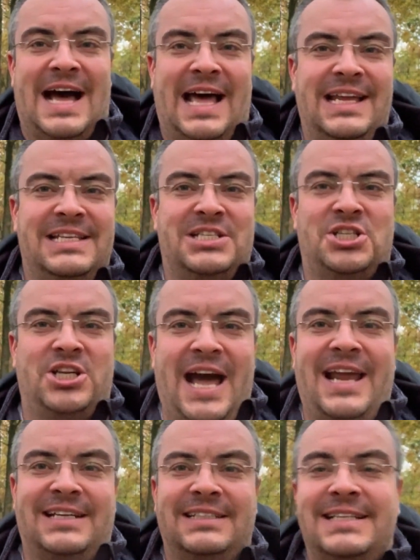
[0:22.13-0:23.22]
eigentlich
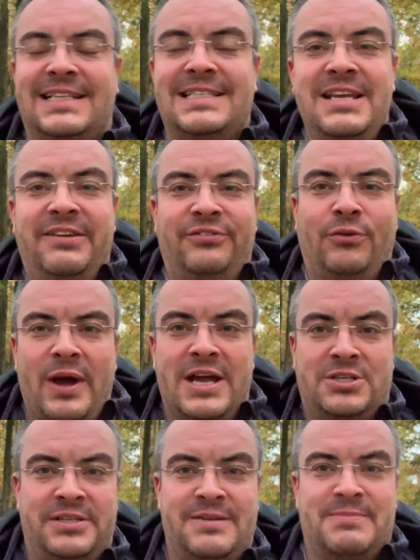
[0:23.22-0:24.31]
schade, dass nicht vorher
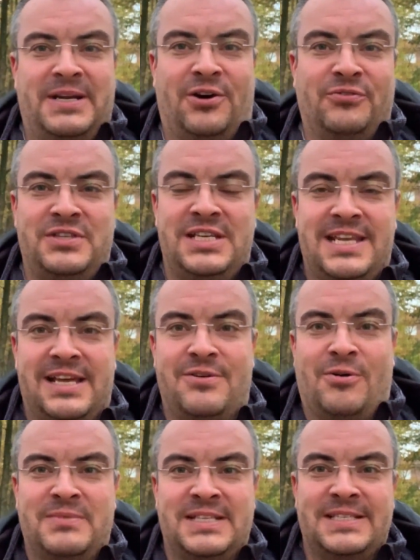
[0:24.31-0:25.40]
schon jemand auf die Idee
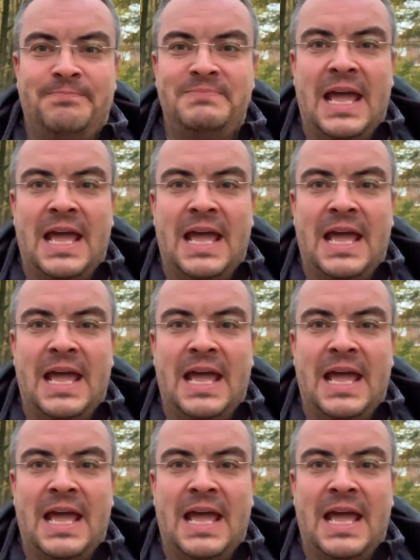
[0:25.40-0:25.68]
gekommen ist.